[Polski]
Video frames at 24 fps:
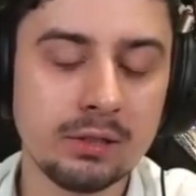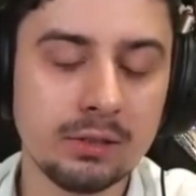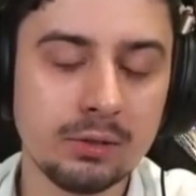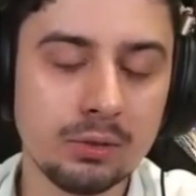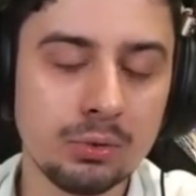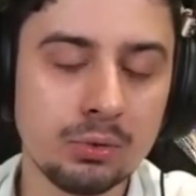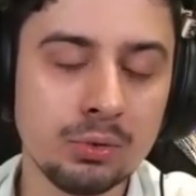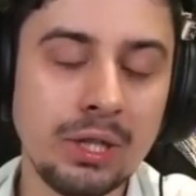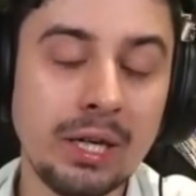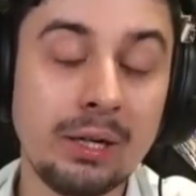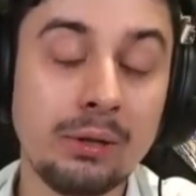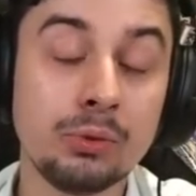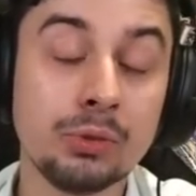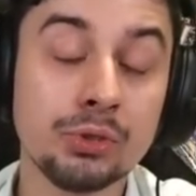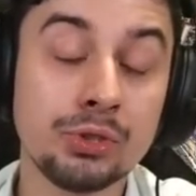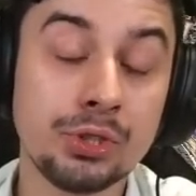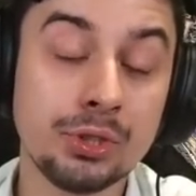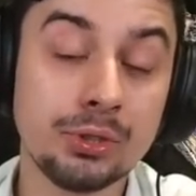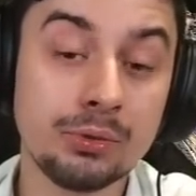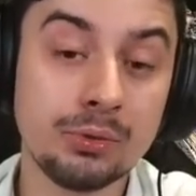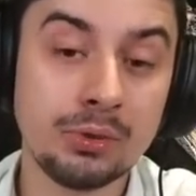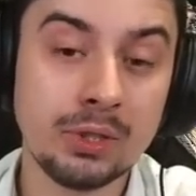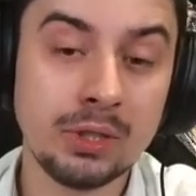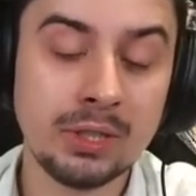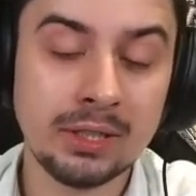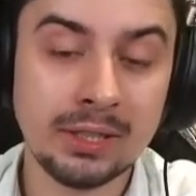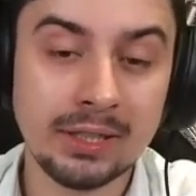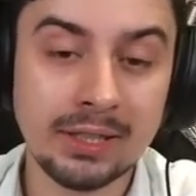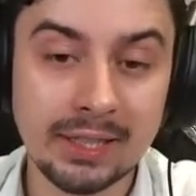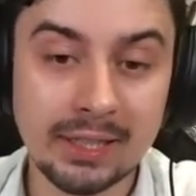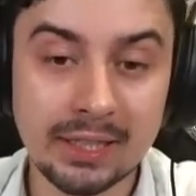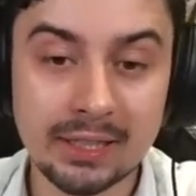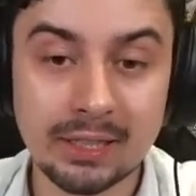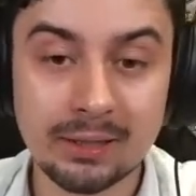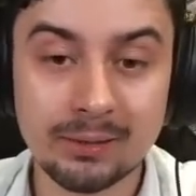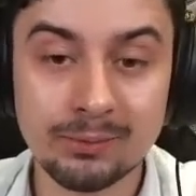udało się
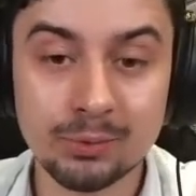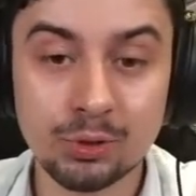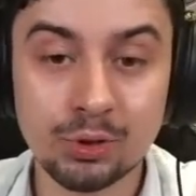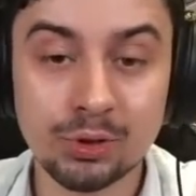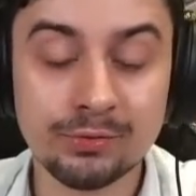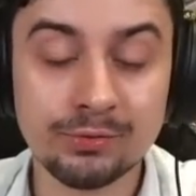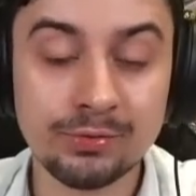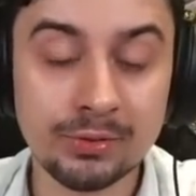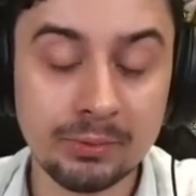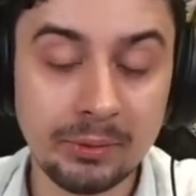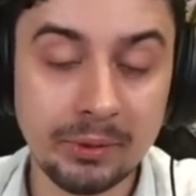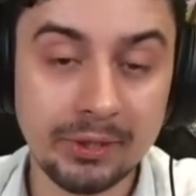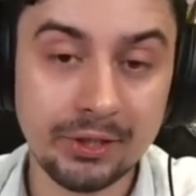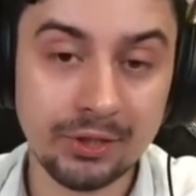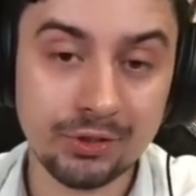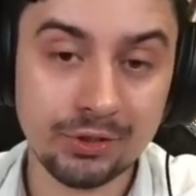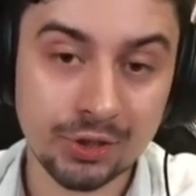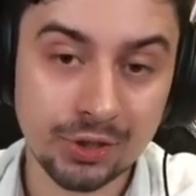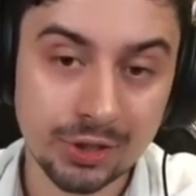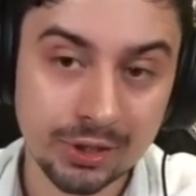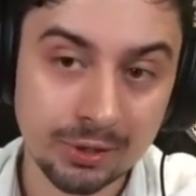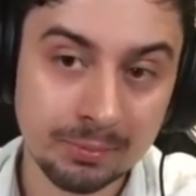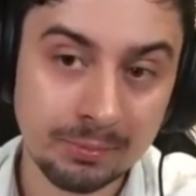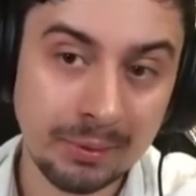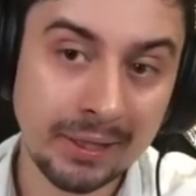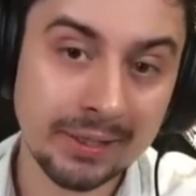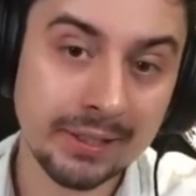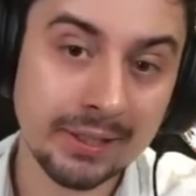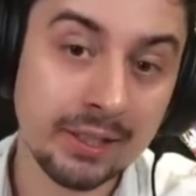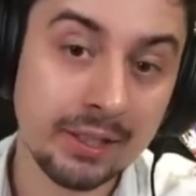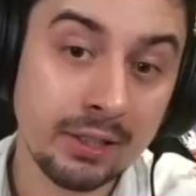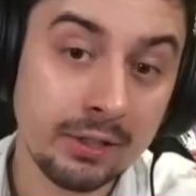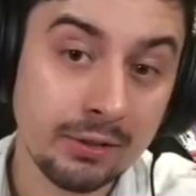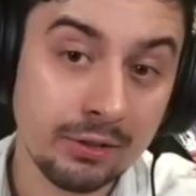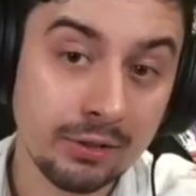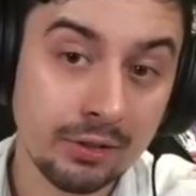na kamurze wymienić
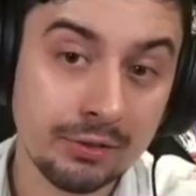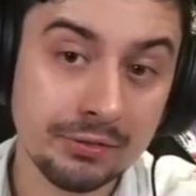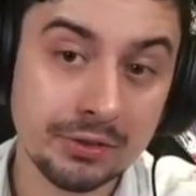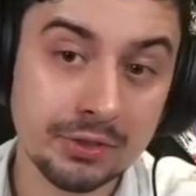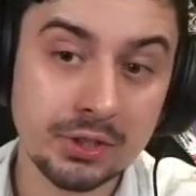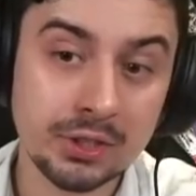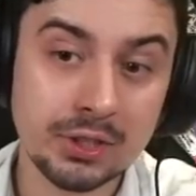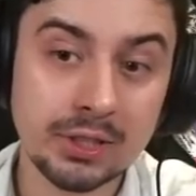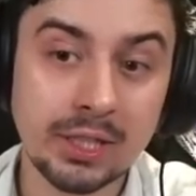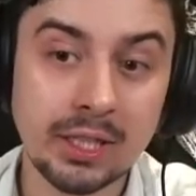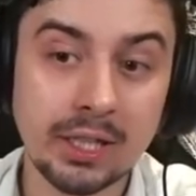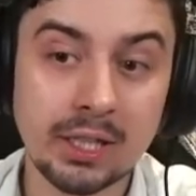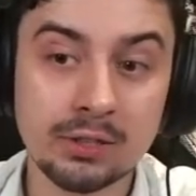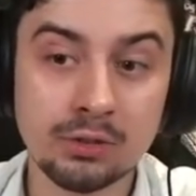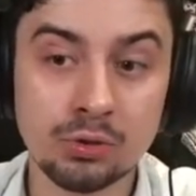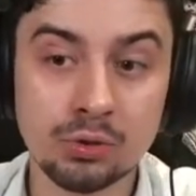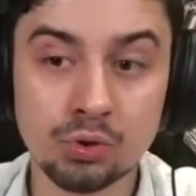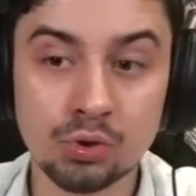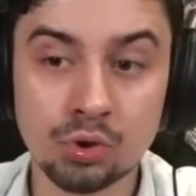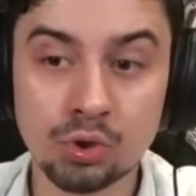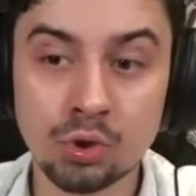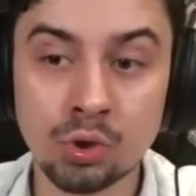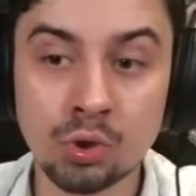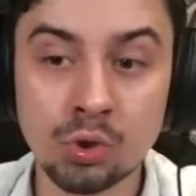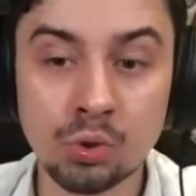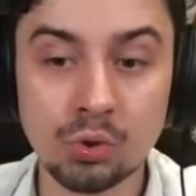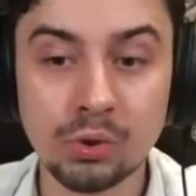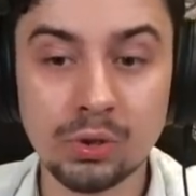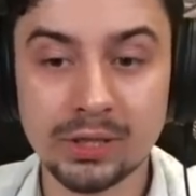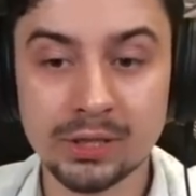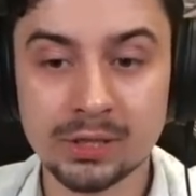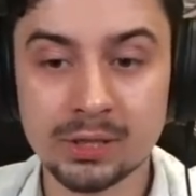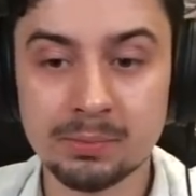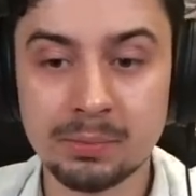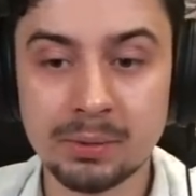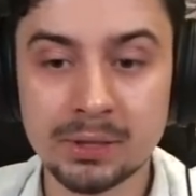hetmany, no więc teraz już król
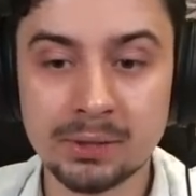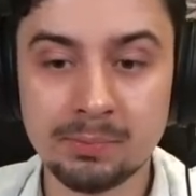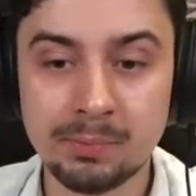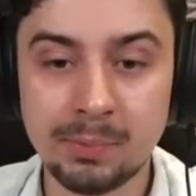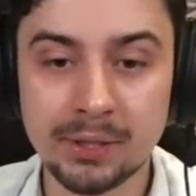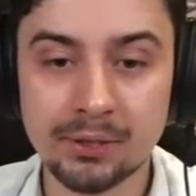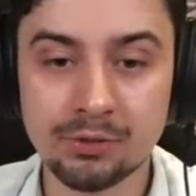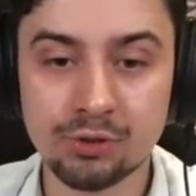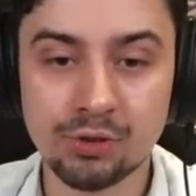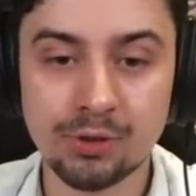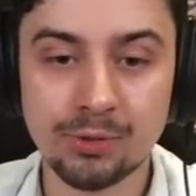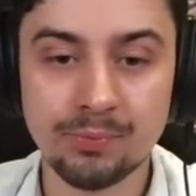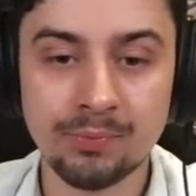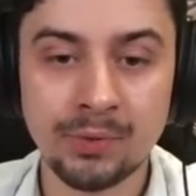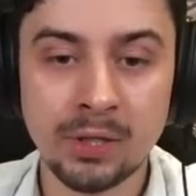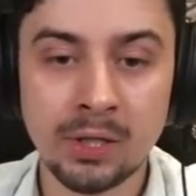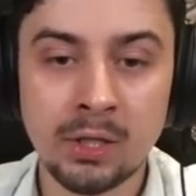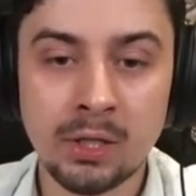jest bezpieczny.